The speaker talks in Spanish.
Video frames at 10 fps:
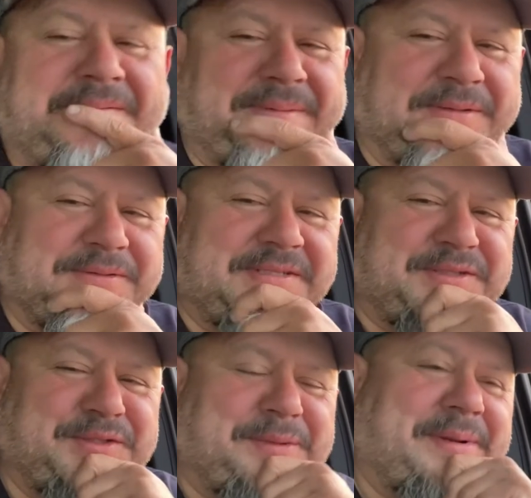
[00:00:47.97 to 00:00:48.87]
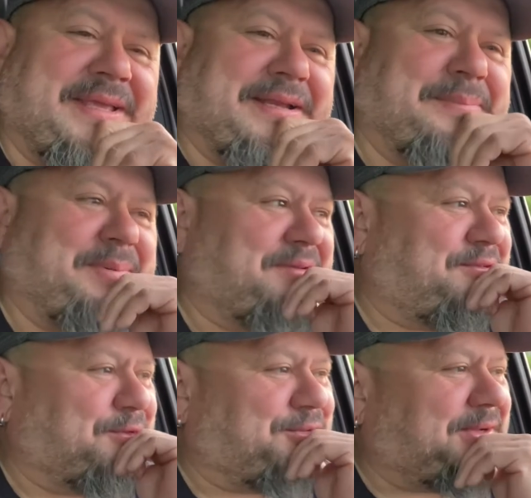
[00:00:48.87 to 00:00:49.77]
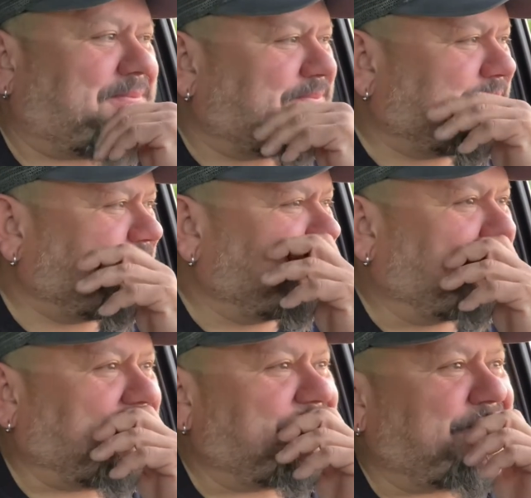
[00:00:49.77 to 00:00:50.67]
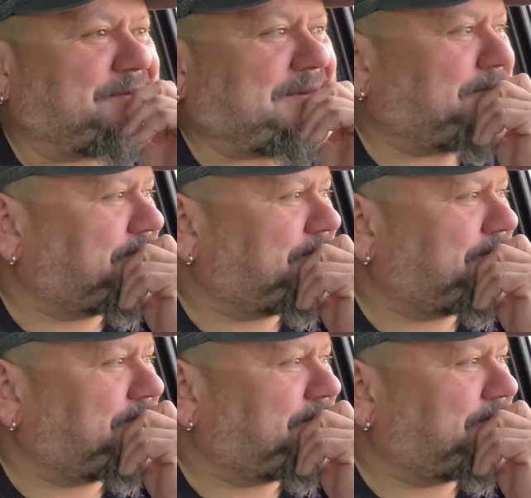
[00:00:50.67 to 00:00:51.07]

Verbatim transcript: amigos, es una mañana preciosa, preciosa.